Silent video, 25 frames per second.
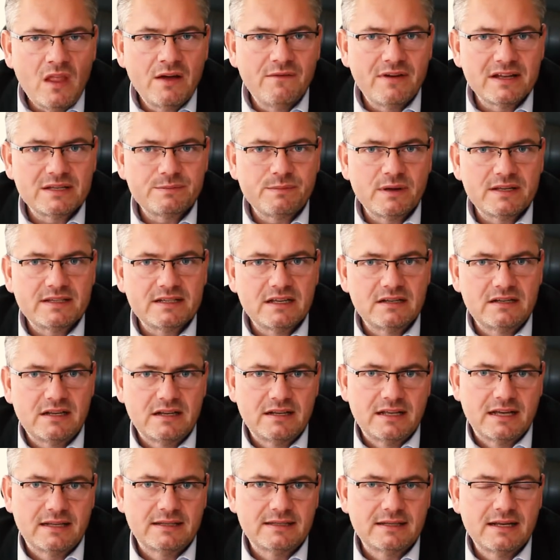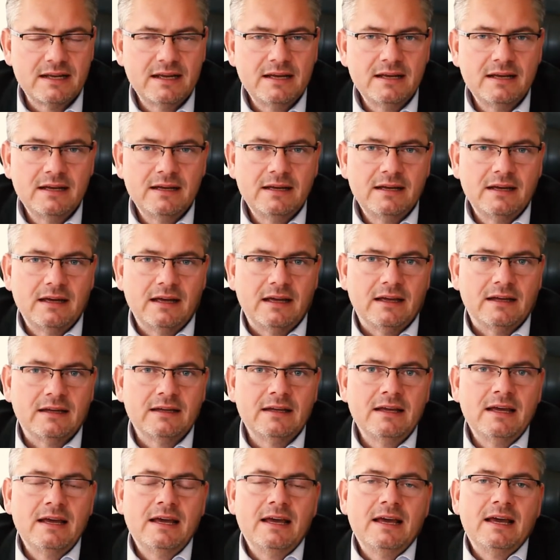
Was passiert denn jetzt? Ja.